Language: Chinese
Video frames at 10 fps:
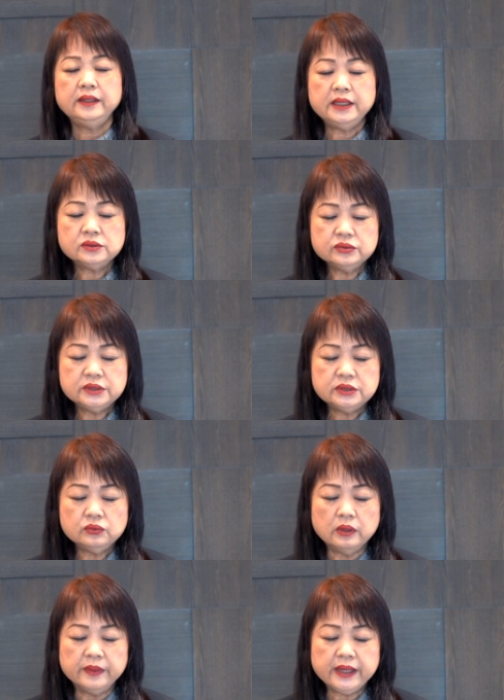耶稣基
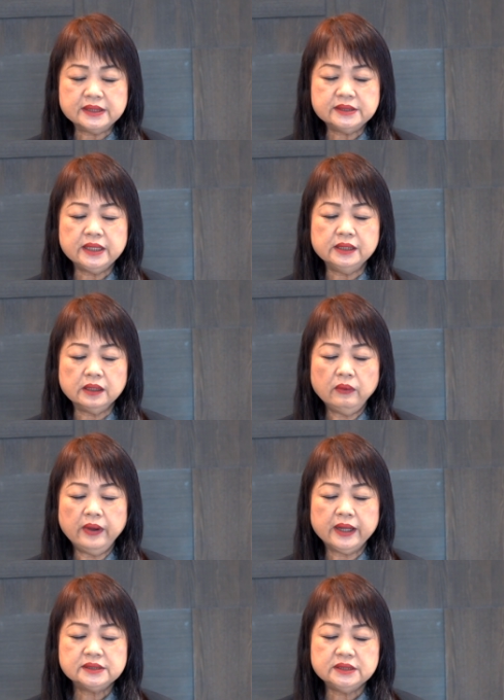督，我们感谢你的
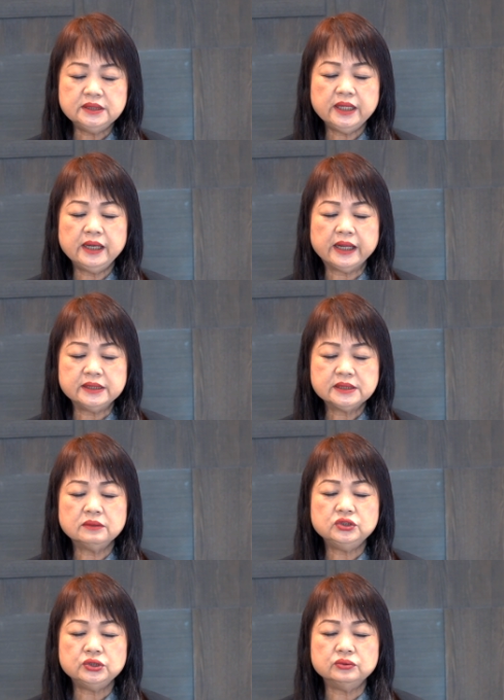话，今天来
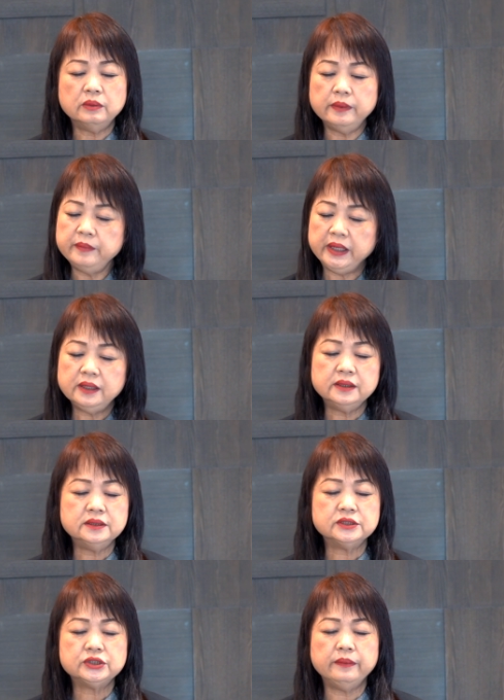造就我们每一个
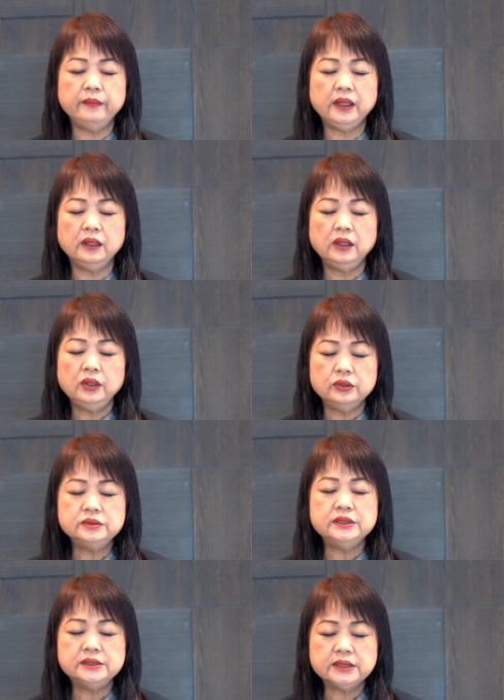人的生命。尤
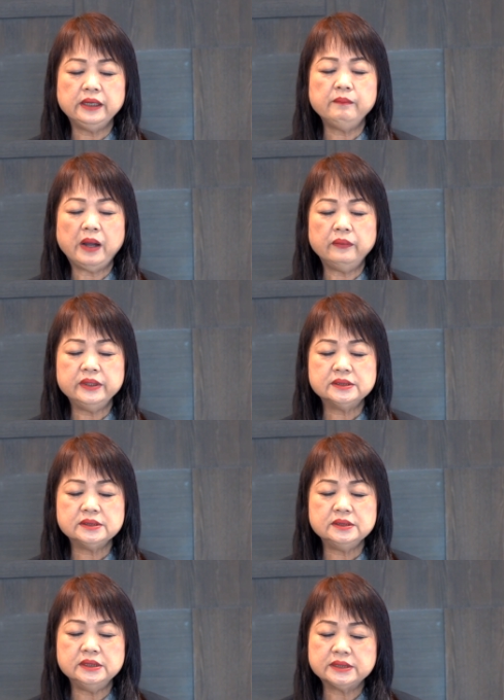其圣灵保卫
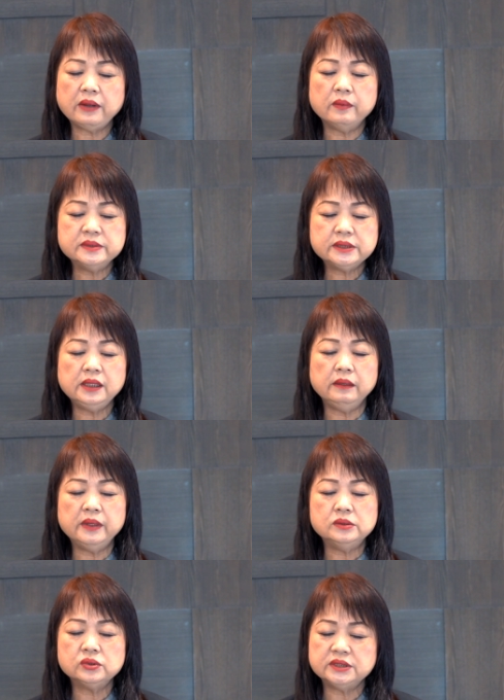师，你在我们心里
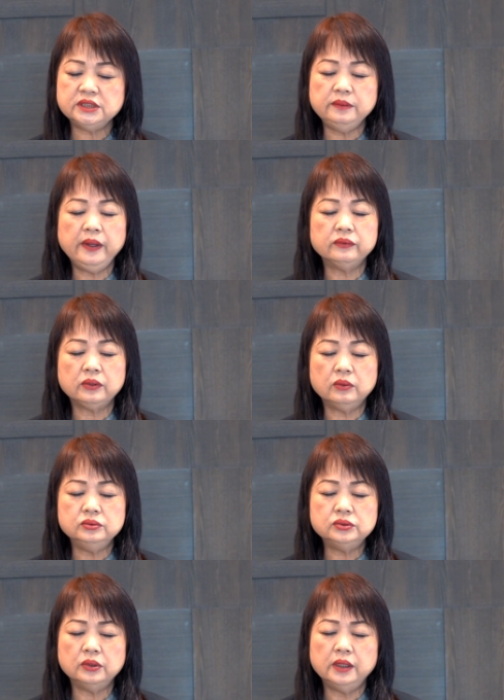面做奇妙的
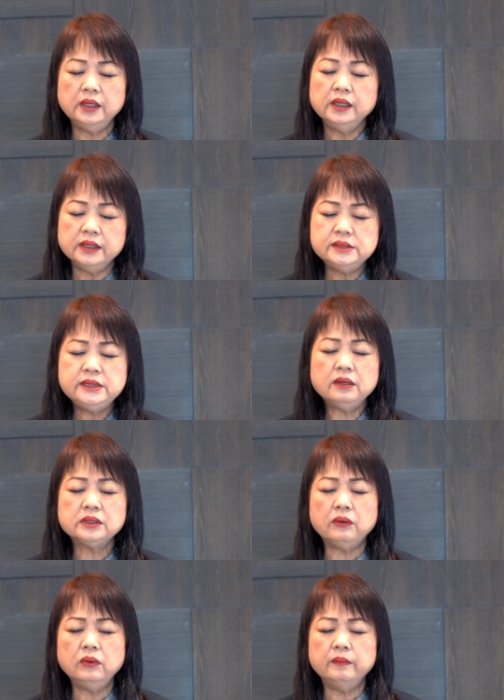工作，你教
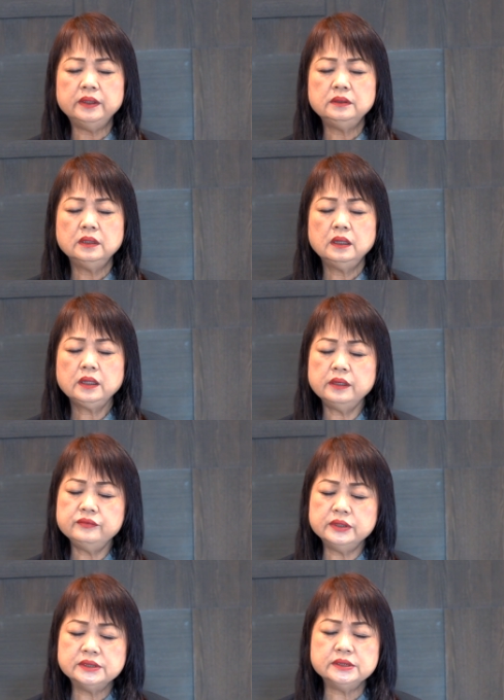导我们
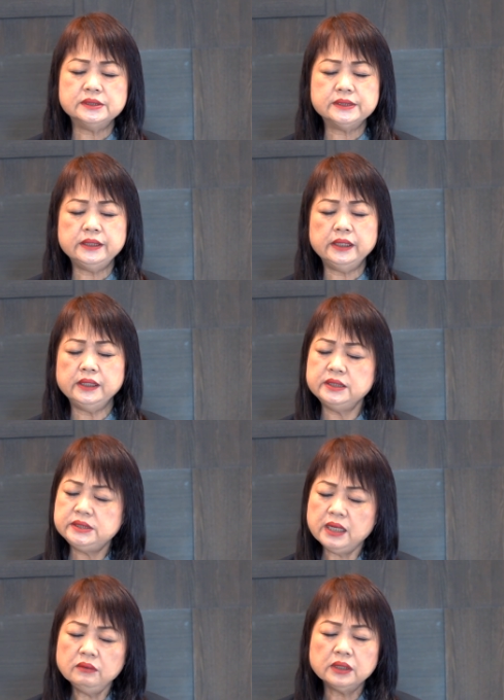更认识真理，你
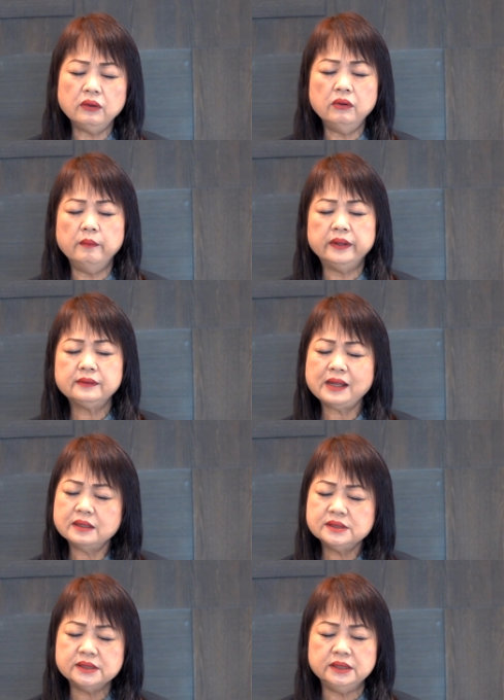教导我们
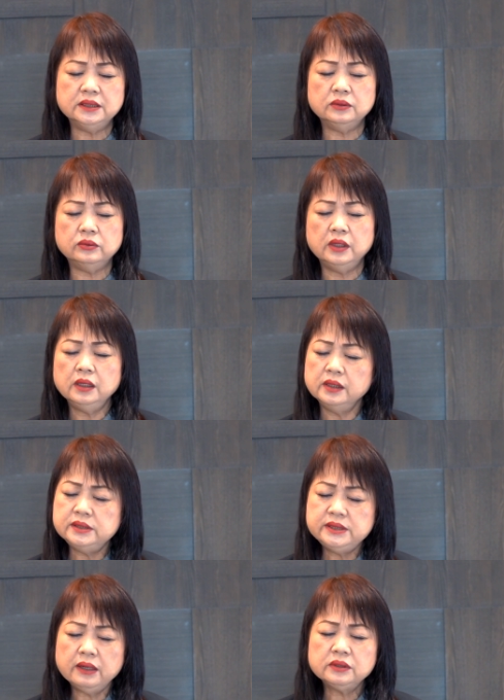当行的路，你
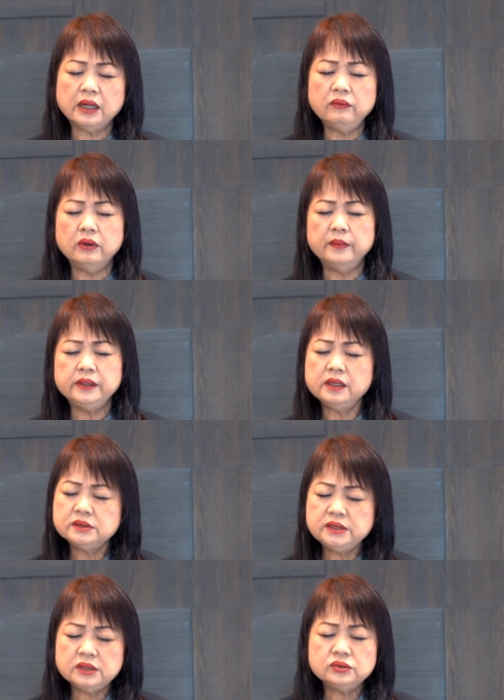教导我们要
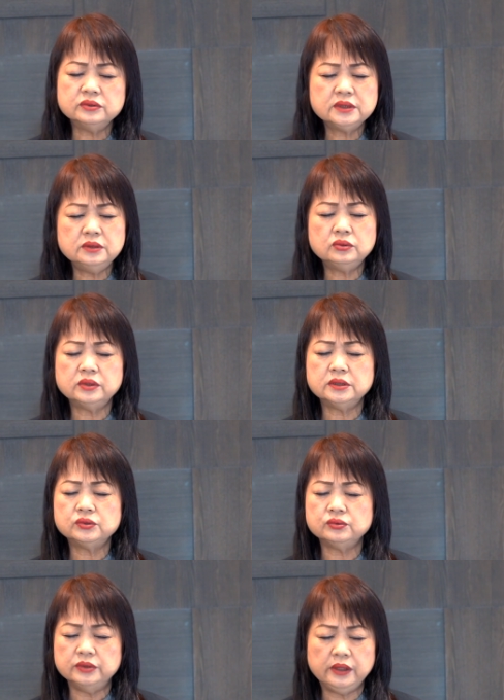接触更多的
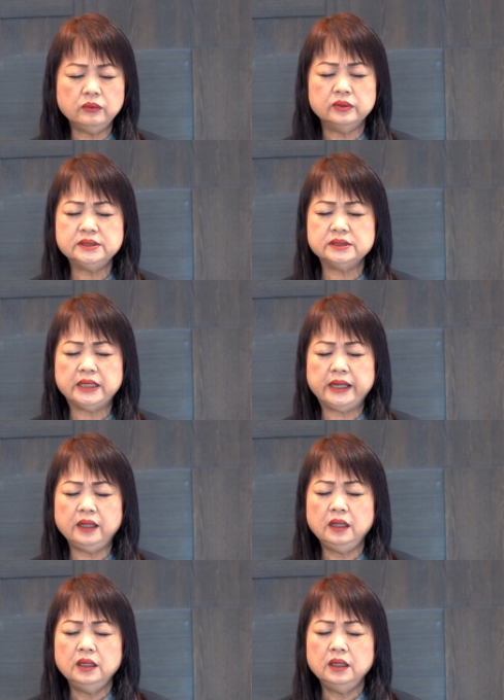属灵果子。来，